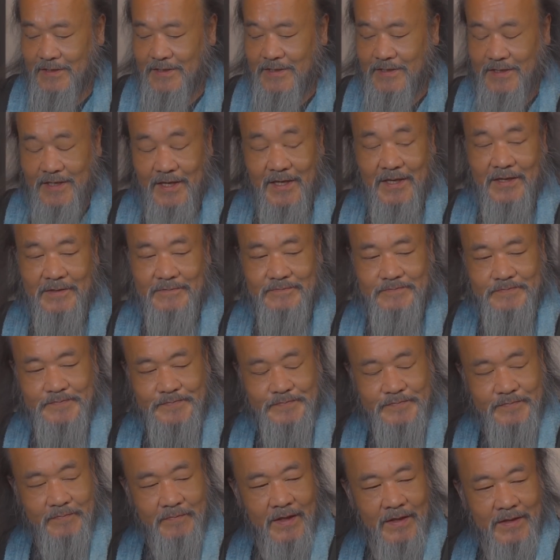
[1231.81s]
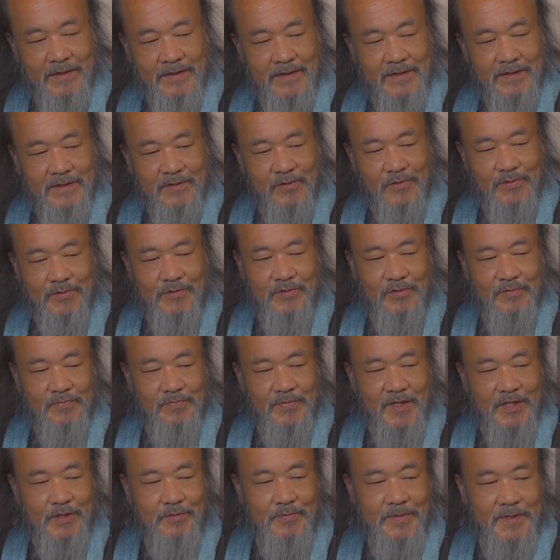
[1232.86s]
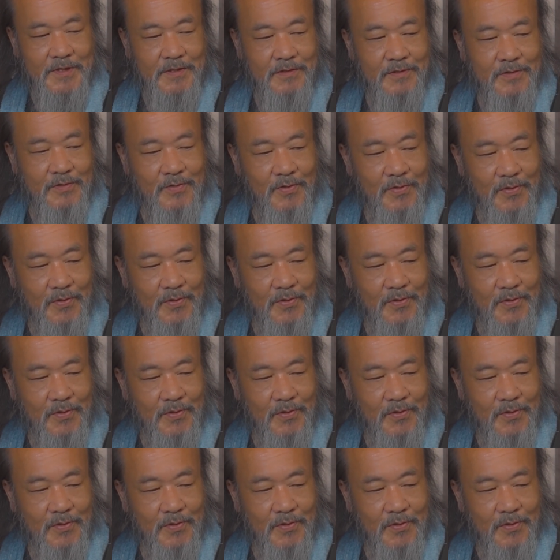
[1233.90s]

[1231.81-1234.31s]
で今度メドベッド